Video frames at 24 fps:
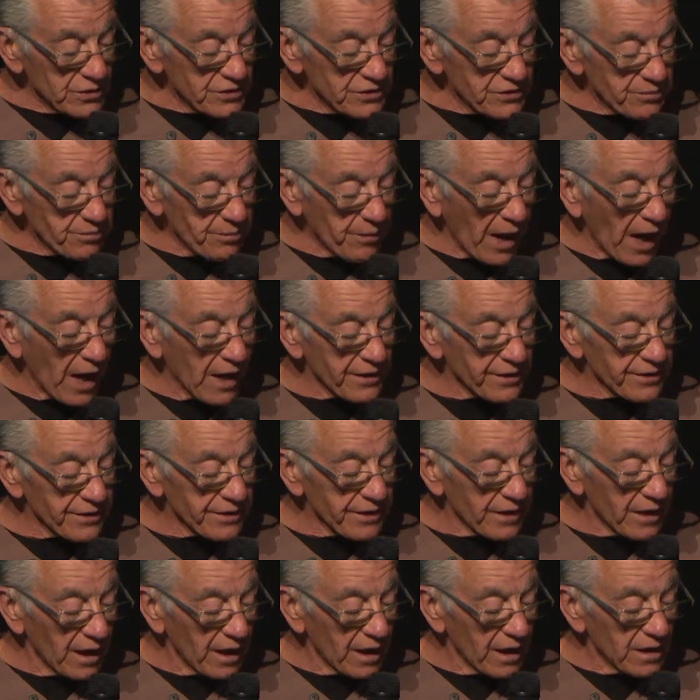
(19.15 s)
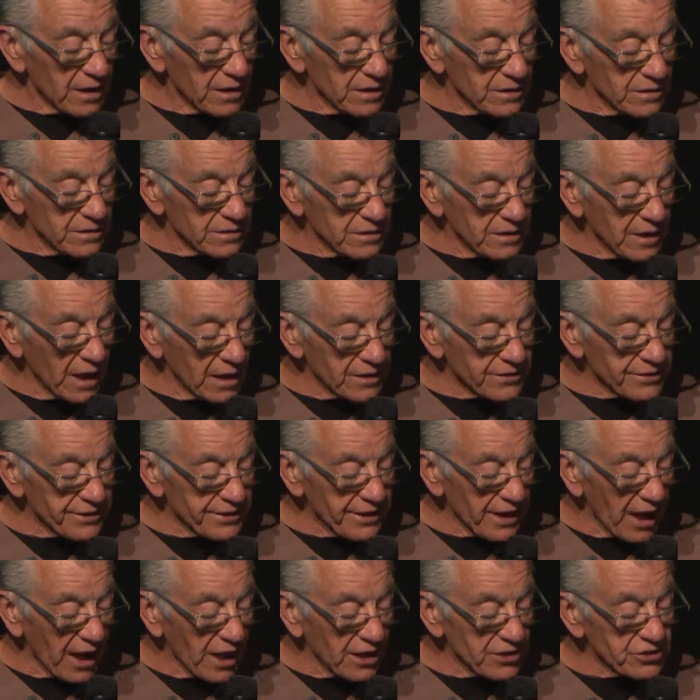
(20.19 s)
sparta
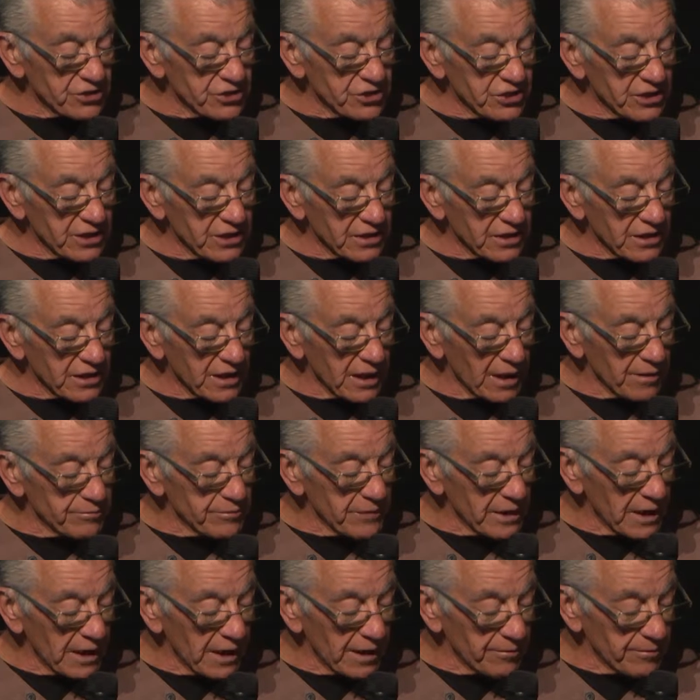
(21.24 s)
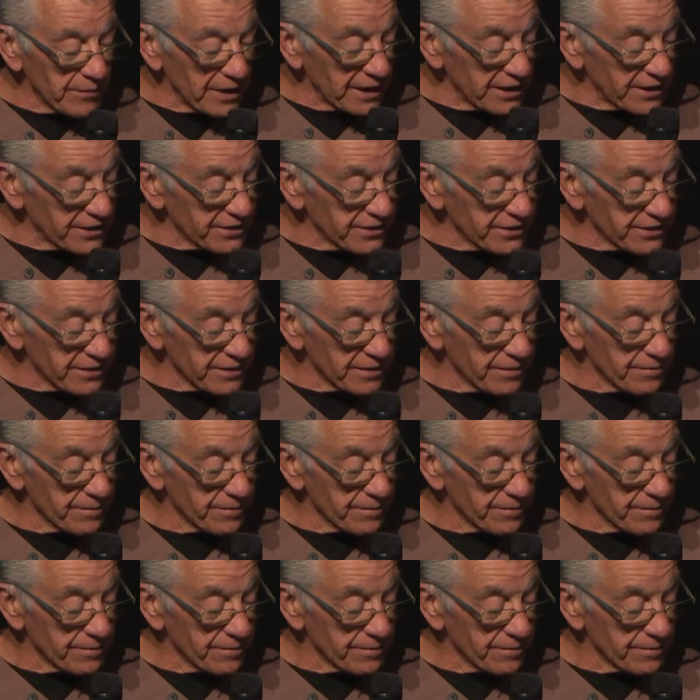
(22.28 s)
nata a circa mille metri.